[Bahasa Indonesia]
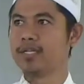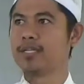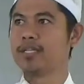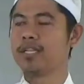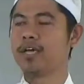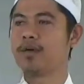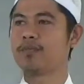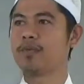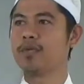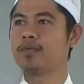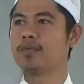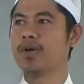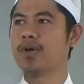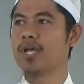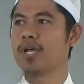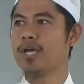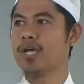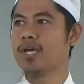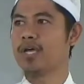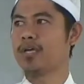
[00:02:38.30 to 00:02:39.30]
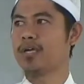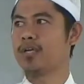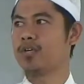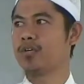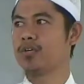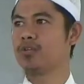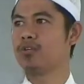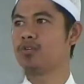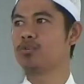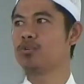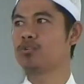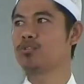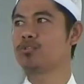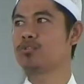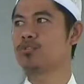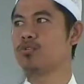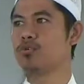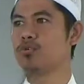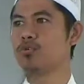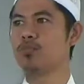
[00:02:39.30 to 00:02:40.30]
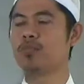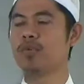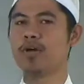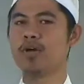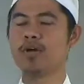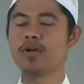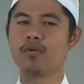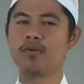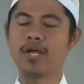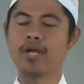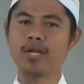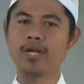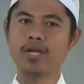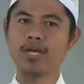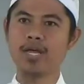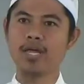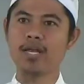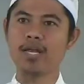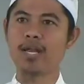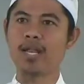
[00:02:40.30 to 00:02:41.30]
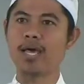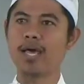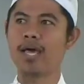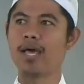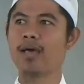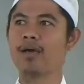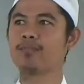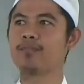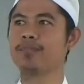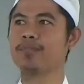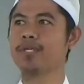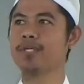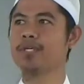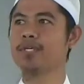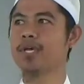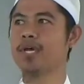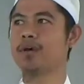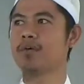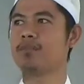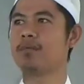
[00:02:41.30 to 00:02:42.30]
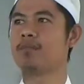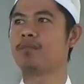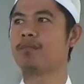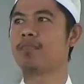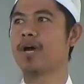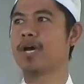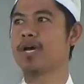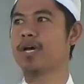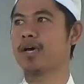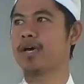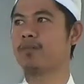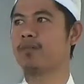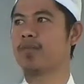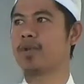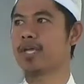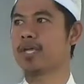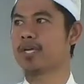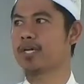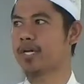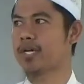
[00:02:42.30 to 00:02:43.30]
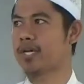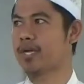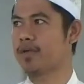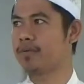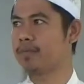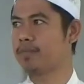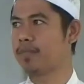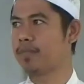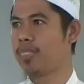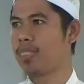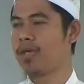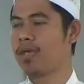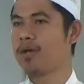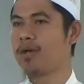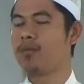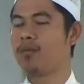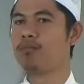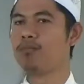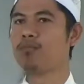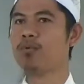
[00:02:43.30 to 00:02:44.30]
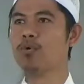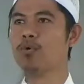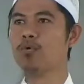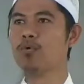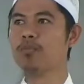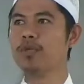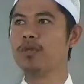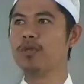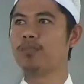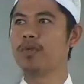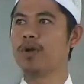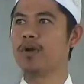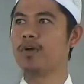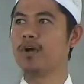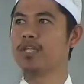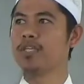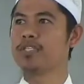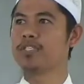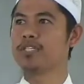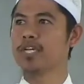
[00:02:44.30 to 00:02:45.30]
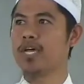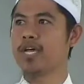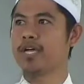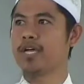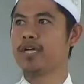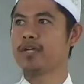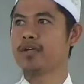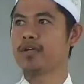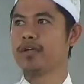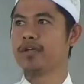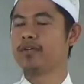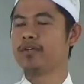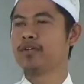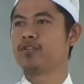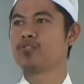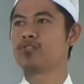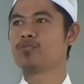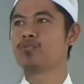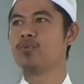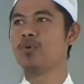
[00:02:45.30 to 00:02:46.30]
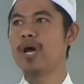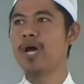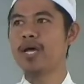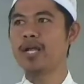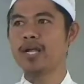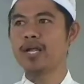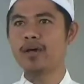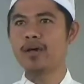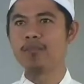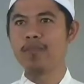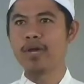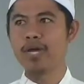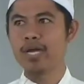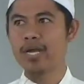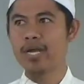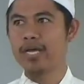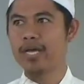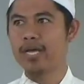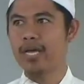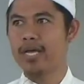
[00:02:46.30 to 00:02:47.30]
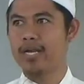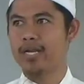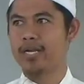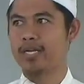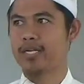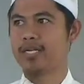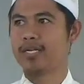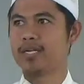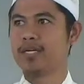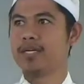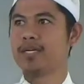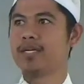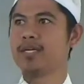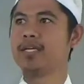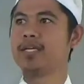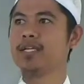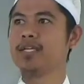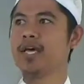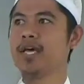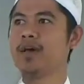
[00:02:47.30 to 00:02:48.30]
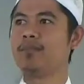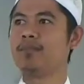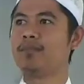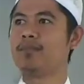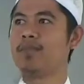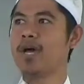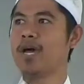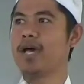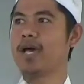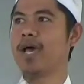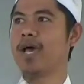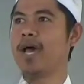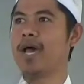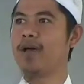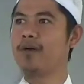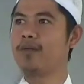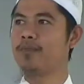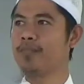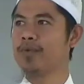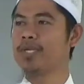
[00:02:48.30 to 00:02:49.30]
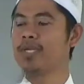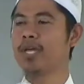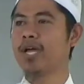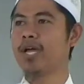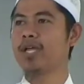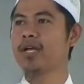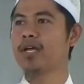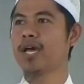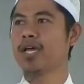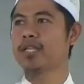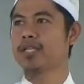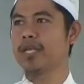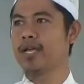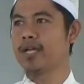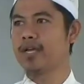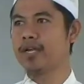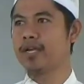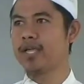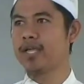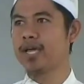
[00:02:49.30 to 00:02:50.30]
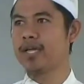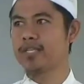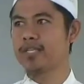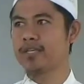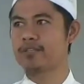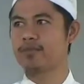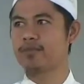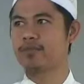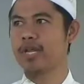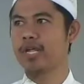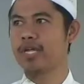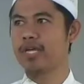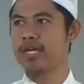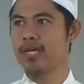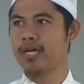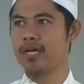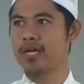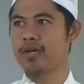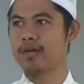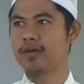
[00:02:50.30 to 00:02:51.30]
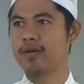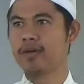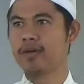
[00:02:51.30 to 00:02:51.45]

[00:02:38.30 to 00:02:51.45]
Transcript: tapi malah justru mengeluarkan api yang membakar mereka. Bumi bergoncang, suara menggelegar, ditambah api yang datang dari atas mereka